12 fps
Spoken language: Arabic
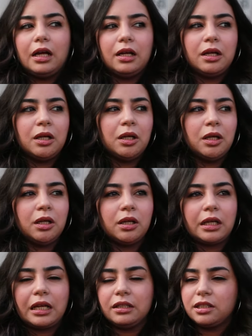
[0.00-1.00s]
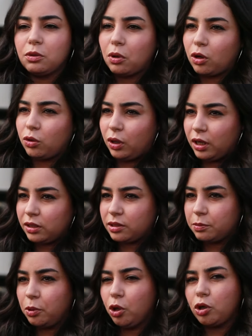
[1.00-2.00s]
آه، كانت
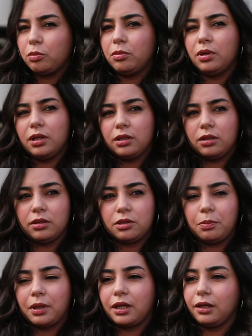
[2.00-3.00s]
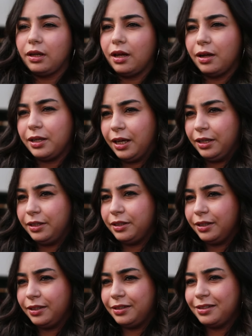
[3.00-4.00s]
توقعات بحكم آه، تبارك الله
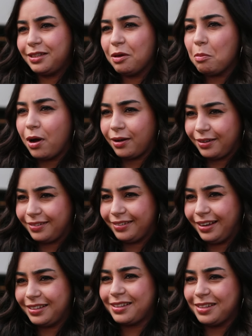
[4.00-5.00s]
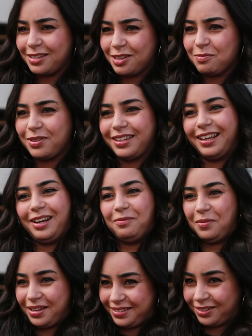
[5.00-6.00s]
يعني النسمه عدد النسمه ديال
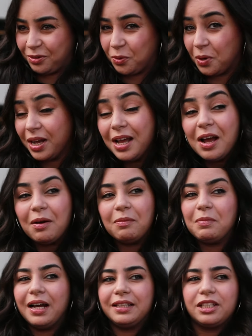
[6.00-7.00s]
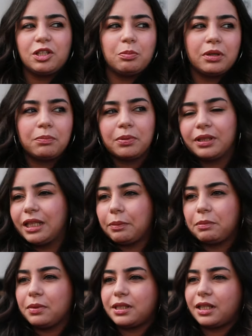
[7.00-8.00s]
مصر وما عنديش بالضبط ما